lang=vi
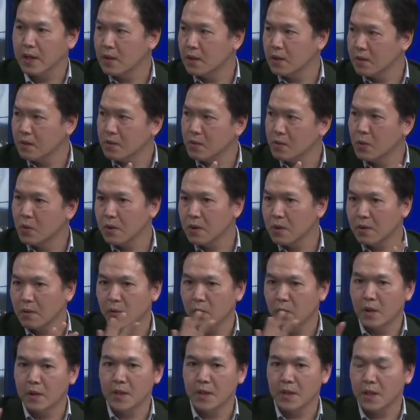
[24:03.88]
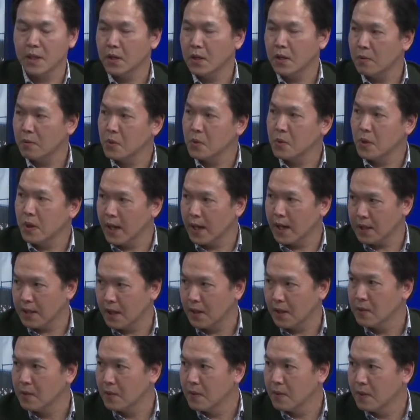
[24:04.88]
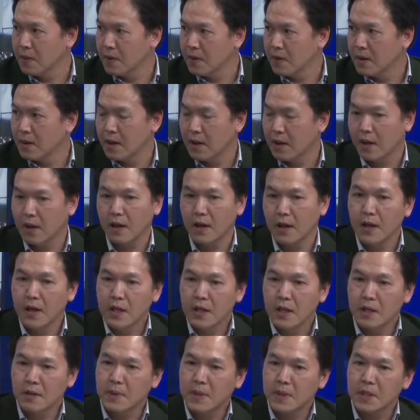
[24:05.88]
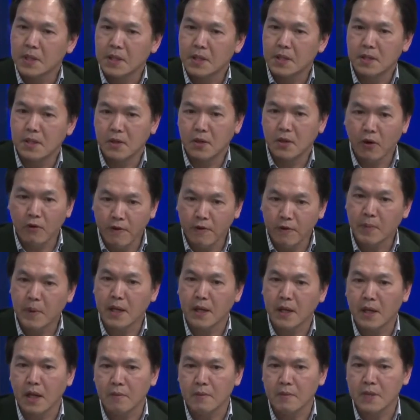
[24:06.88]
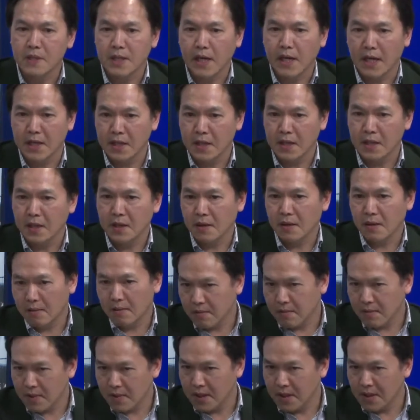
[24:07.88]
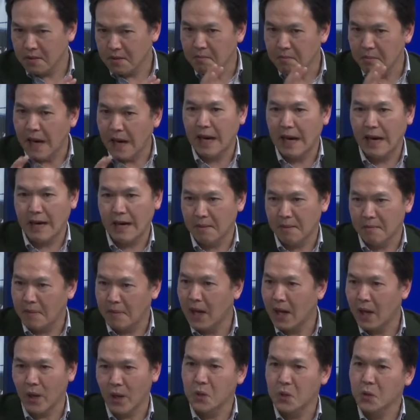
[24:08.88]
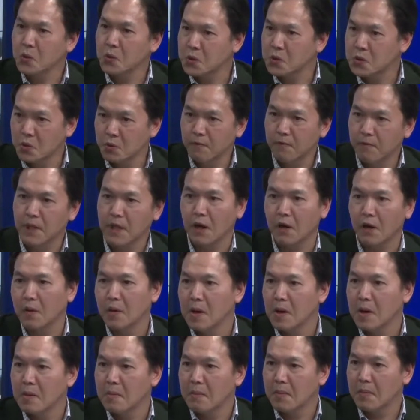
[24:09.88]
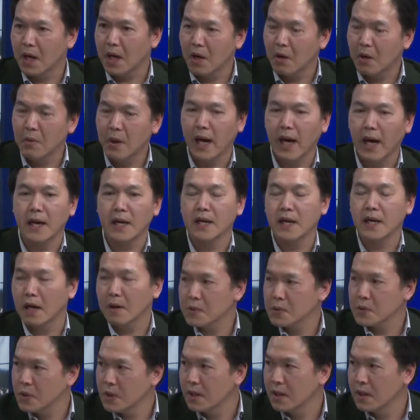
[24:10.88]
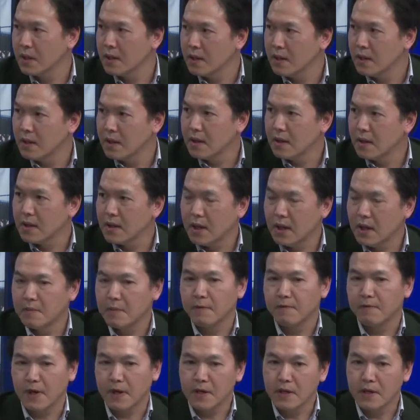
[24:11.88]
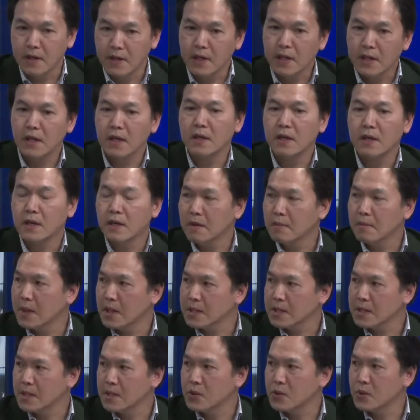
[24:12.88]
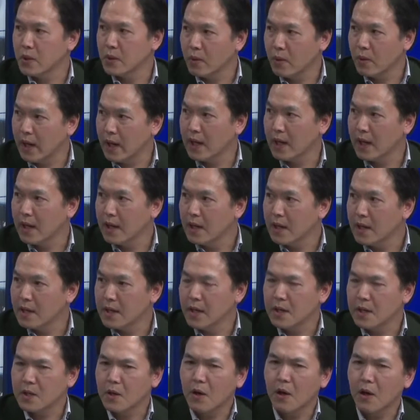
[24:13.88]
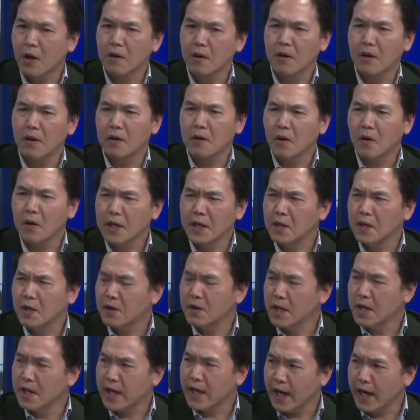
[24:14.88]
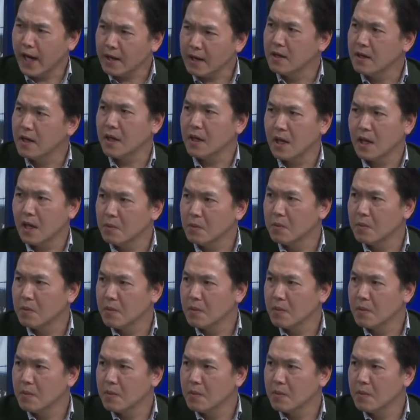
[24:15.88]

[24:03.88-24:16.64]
loại thuốc của những cái nhóm thuốc khác nhau yeah. Dạ. à, nhưng mà thường thường đối với mình nếu mình xài tới tới thứ ba ba loại thuốc chung với nhau mà không hạ được áp suất thì mình phải gửi đi những bác sĩ chuyên khoa để yeah. Dạ. coi coi có lý do gì khác nữa hay không